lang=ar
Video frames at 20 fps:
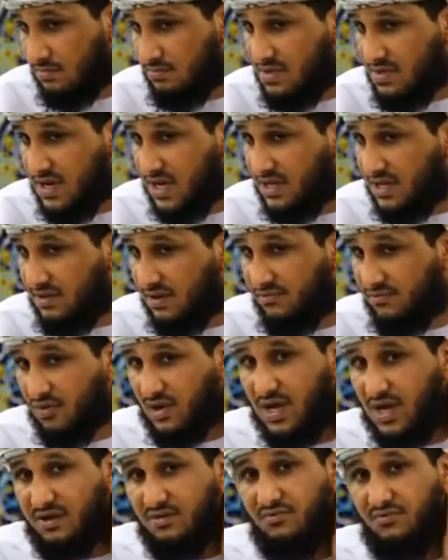من هذا
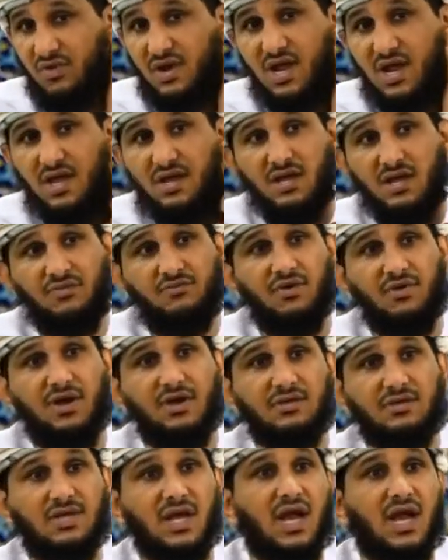الفلان الفلاني
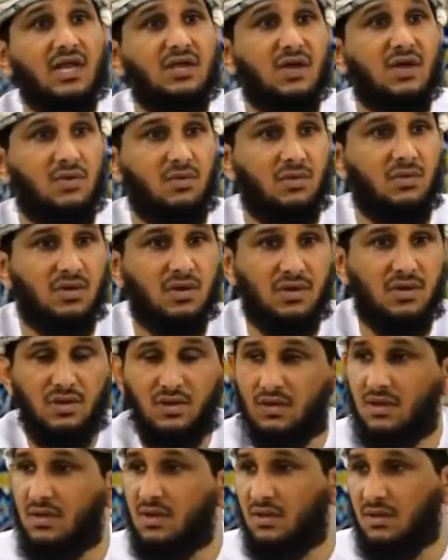فتخيلوا
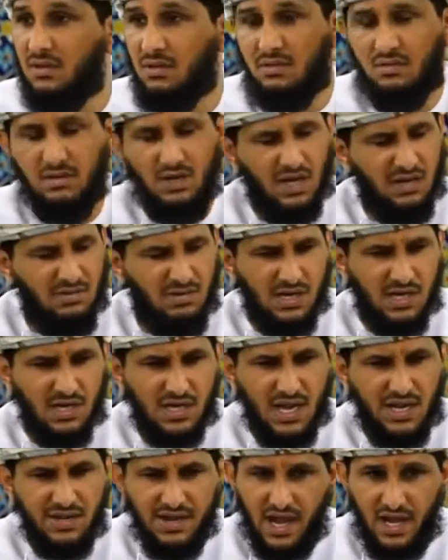يعني
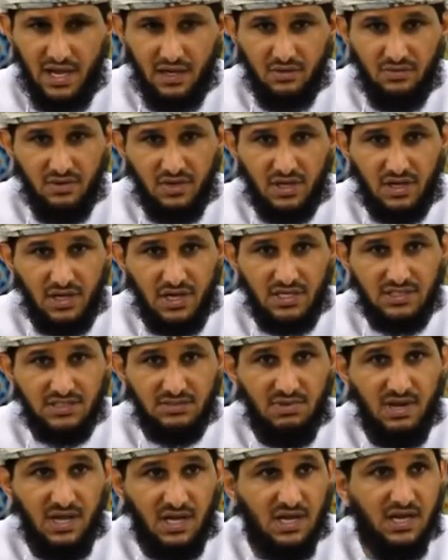لا داعي لذكر
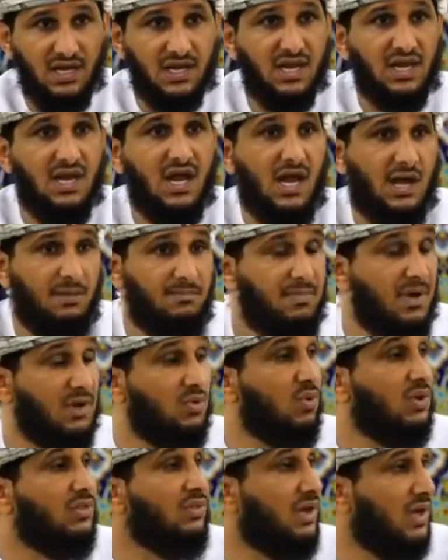الأسماء لكن أنا أحب أن
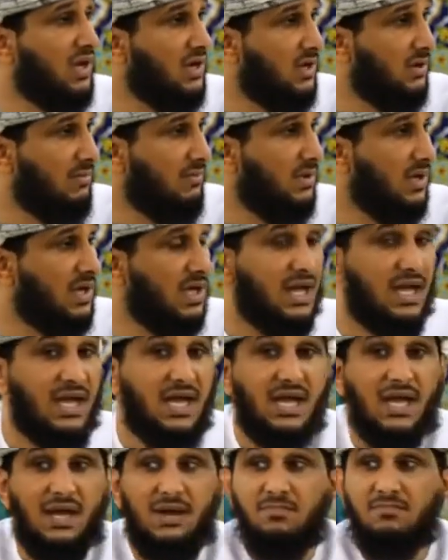أوضح لكم
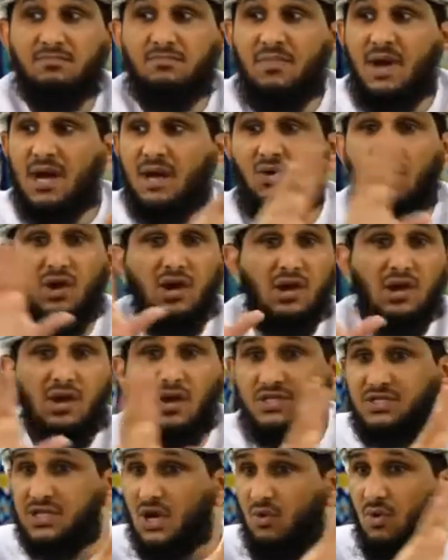ما كل
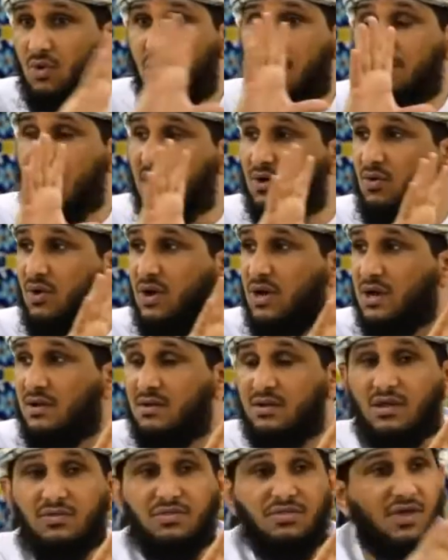الجو ما كل
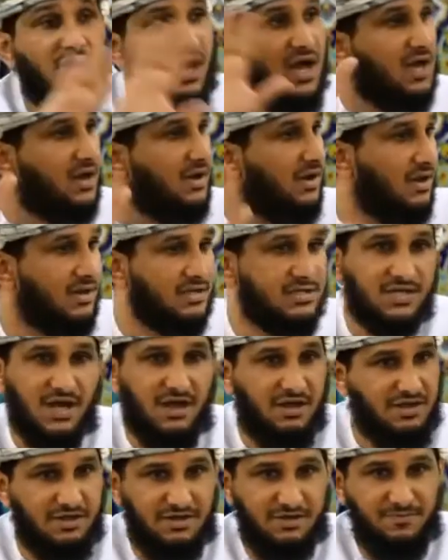الظاهر
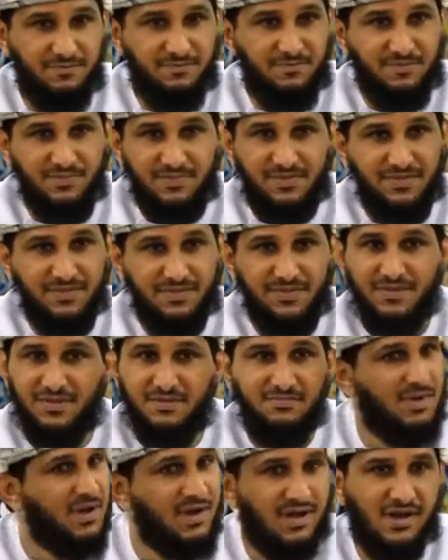صحيح
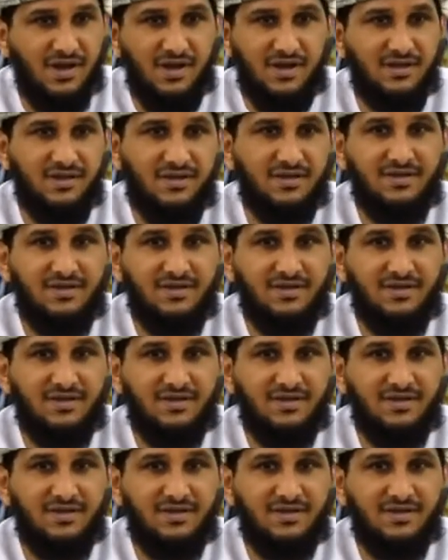ما كله